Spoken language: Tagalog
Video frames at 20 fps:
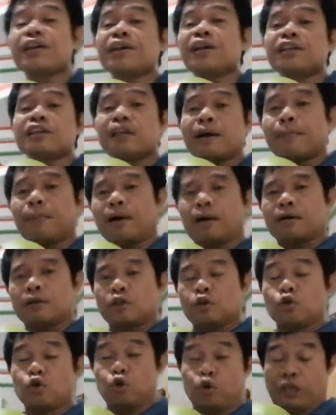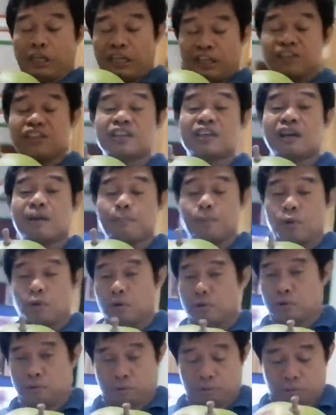kidney niya pa, yung kidney na po.
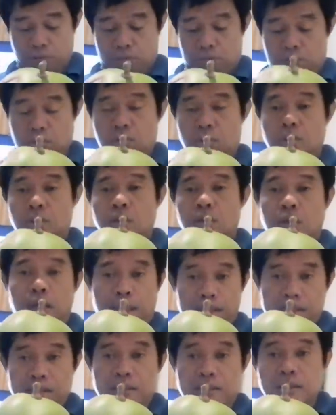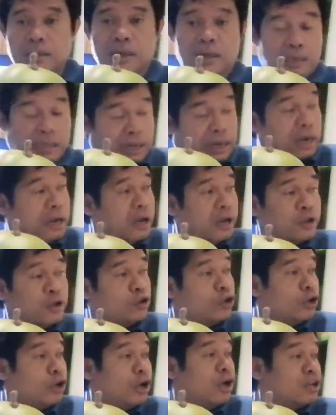As in, uh, hanggang
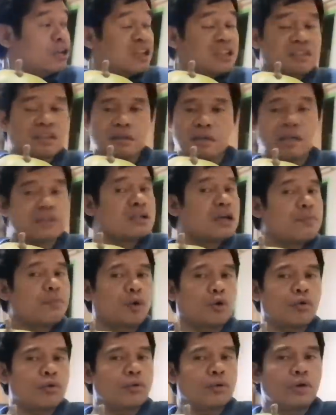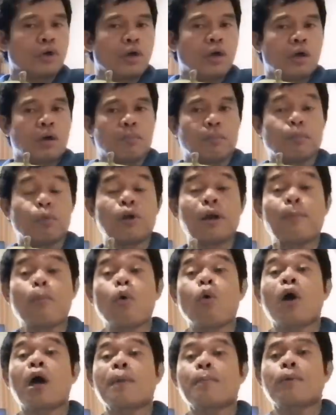ngayon, uh, hanggang dyan, nandyan po.
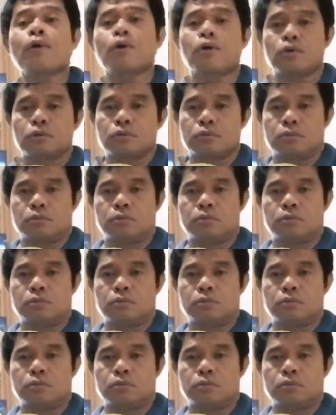Nabuhay po.